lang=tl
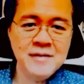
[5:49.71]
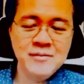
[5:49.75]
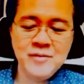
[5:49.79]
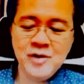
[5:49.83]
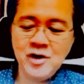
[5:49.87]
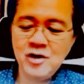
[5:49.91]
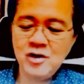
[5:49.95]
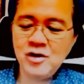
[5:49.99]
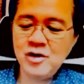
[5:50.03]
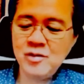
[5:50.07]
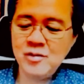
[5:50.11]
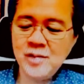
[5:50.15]

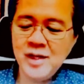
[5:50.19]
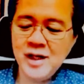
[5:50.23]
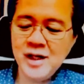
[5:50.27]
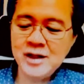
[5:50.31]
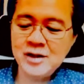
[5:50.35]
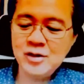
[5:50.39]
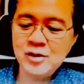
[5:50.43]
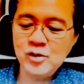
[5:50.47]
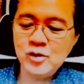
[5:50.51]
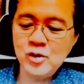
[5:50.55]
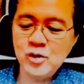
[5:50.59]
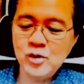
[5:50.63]
Meron ka
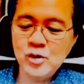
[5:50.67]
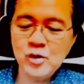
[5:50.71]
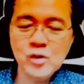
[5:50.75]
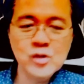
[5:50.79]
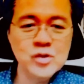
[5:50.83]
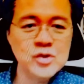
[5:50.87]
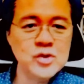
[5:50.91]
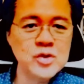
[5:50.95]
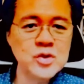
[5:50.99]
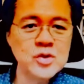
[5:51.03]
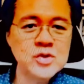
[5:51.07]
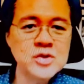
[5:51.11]
bang
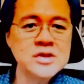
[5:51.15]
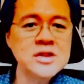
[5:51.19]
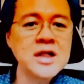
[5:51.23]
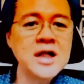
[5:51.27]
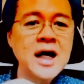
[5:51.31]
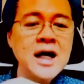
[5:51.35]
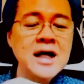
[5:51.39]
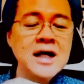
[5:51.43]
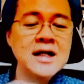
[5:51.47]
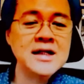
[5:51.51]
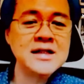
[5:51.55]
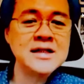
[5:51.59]
iuutos?
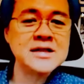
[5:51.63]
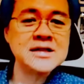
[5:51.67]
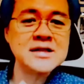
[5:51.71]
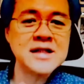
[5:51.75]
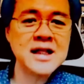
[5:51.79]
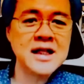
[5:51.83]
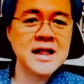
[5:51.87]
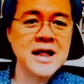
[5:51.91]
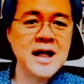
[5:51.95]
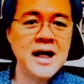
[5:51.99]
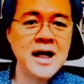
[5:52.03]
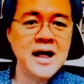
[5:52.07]

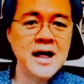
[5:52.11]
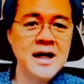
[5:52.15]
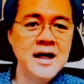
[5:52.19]
Nakalista na.